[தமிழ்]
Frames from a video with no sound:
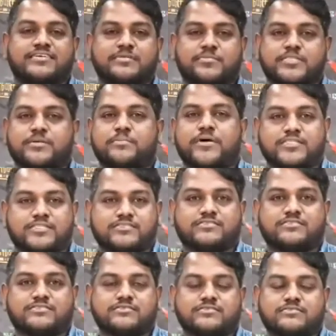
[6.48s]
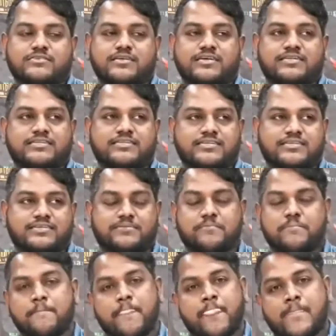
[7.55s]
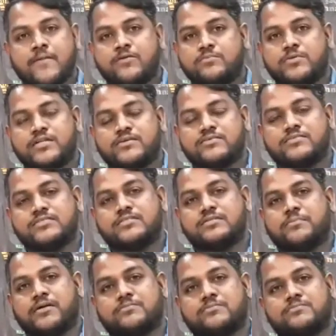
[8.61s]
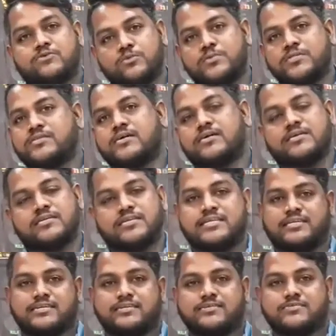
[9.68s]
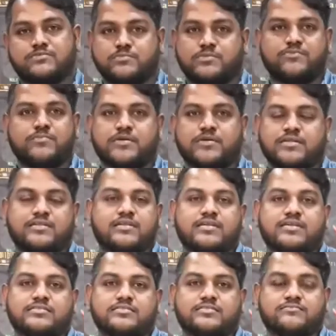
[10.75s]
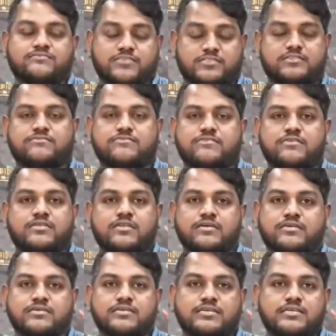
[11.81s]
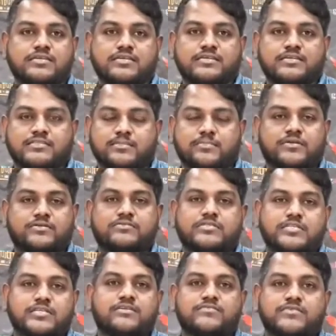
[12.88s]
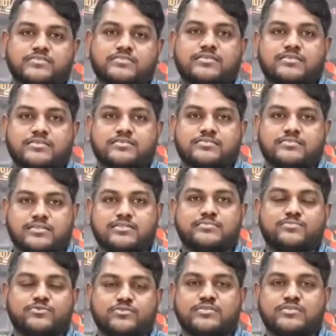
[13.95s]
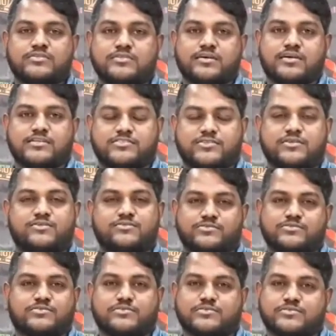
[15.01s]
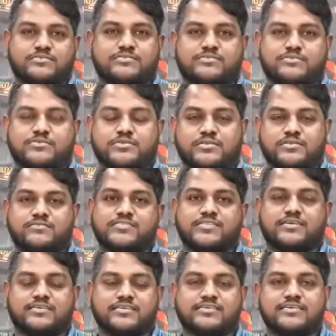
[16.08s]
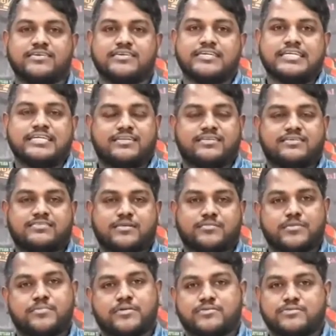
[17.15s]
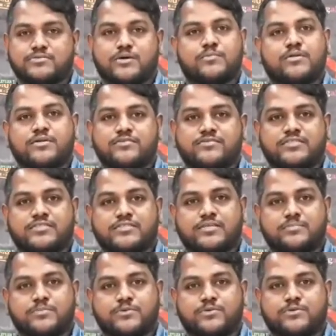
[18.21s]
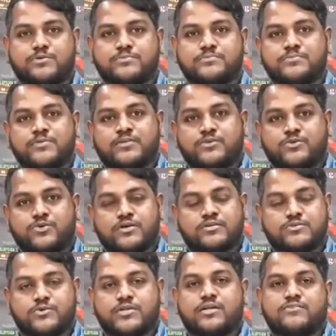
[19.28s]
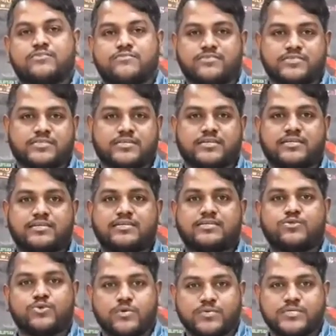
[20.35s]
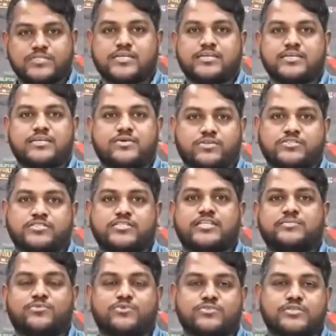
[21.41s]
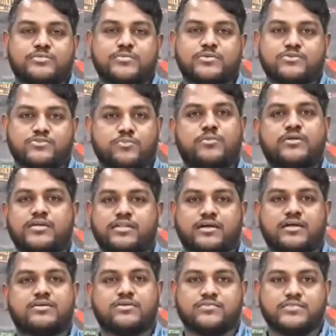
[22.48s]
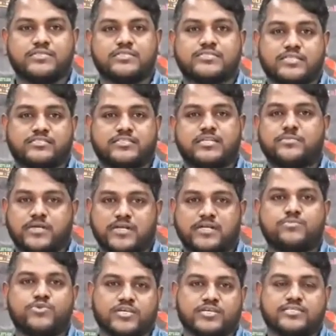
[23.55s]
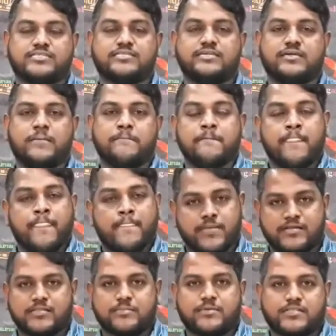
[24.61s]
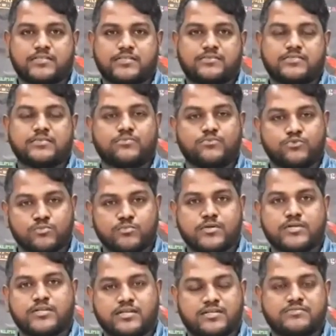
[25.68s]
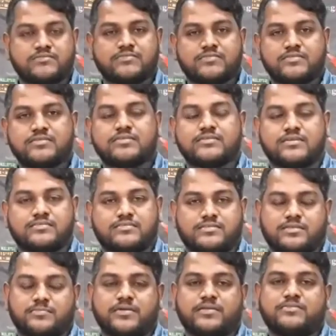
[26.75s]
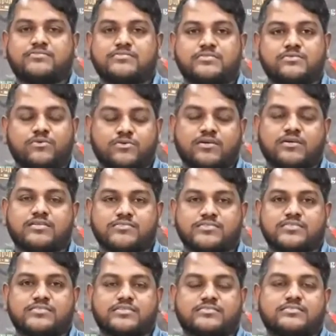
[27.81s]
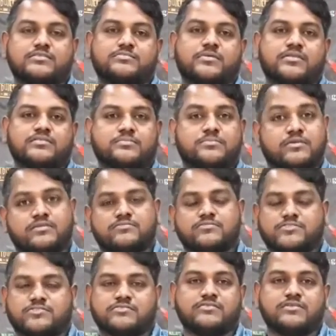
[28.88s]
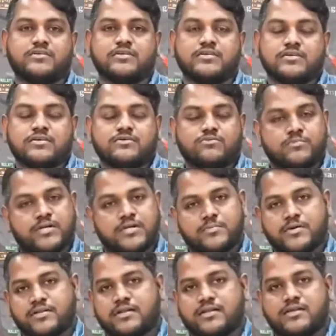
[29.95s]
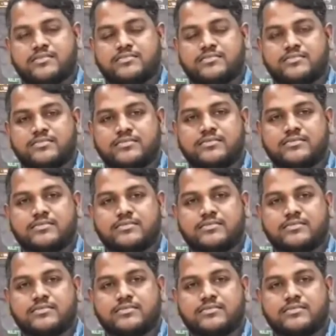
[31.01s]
இப்போ தான் பார்த்துட்டு வந்தோம் அண்டு uh, உண்மையிலே வந்து படம் கூப்பிட்டதுக்காக இல்லைங்க உண்மையாகவே படம் நல்லா இருந்தது ஃபஸ்ட் ஆஃப் ஆல் நான் இந்த படம் த்ரீ ஹவர்ஸ்னு எனக்கு தெரியும் போது நான் ஆக்சுவலாக கொஞ்சம் கொஞ்சம் நர்வஸ் ஆனேன் ஏன்னா தமிழ் படம் நார்மலாகவே வந்துட்டு இப்போது டூ டூ அண்ட் ஹாஃப் ஹவர்ஸ் ஆகி டூ ஹவர்ஸ் ஆகி குறைஞ்சிக்கிட்டே போகுது பிகாஸ் ரொம்ப நேரம் ஆளுங்க வந்து சஸ்டெயின் பண்ண முடியாது பட் இந்த படத்தில் வந்து மூணு மணி நேரம் வந்து அத்தனை பேரையும் வந்து உட்கார வச்சு சஸ்டெயின் பண்ணது பெரிய விஷயம் உண்மையிலே படம் நல்லா இருந்தது